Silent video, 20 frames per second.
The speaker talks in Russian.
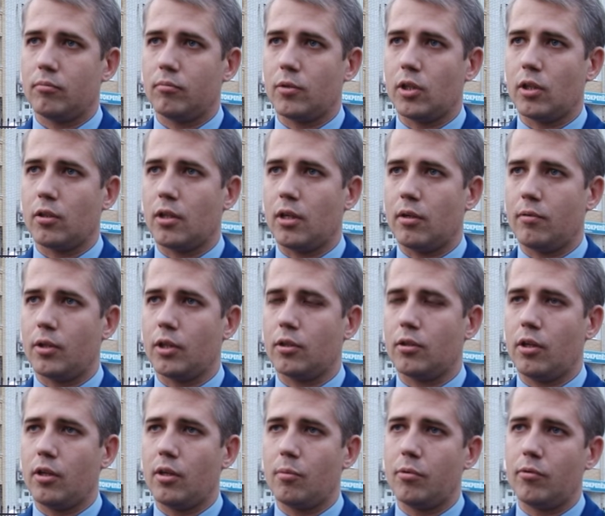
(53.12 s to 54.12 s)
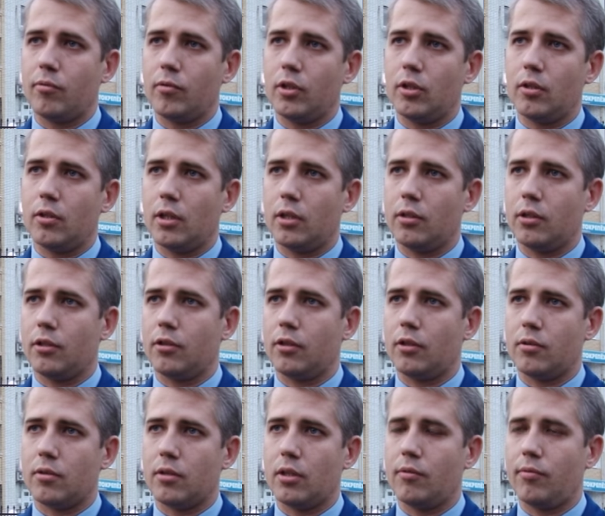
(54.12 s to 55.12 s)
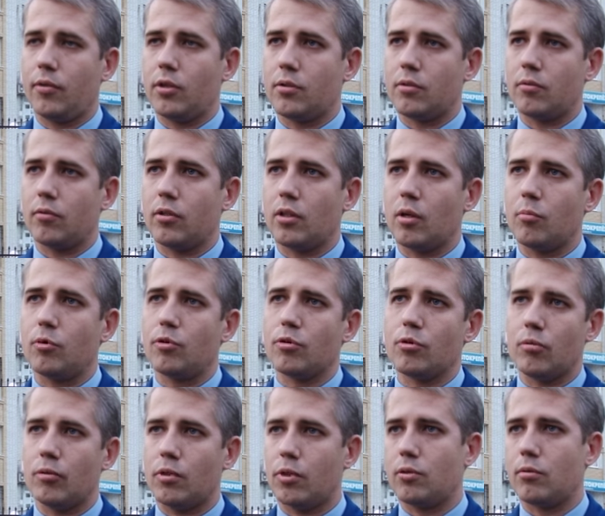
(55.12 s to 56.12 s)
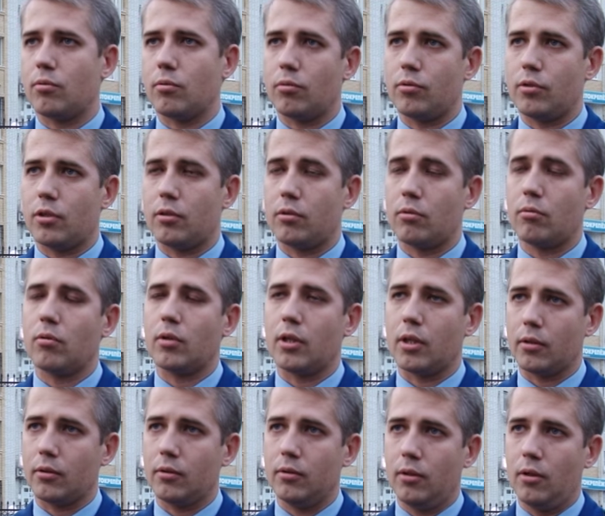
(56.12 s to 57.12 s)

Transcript: долговых требований, она не соответствует тому, что есть у людей на руках.